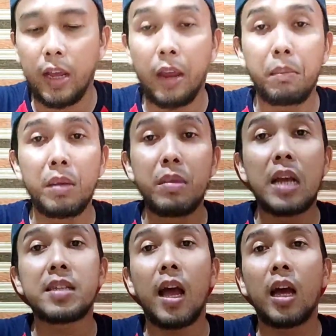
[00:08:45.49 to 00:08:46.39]
kayak mie
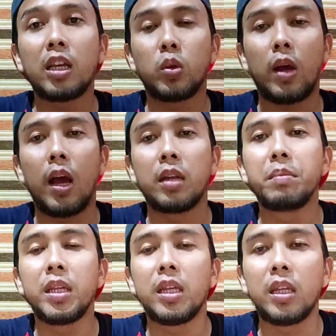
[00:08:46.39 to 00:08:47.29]
biasa gitu
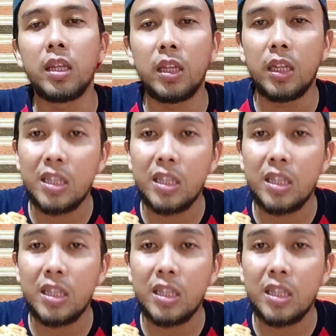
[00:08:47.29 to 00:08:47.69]
kan mie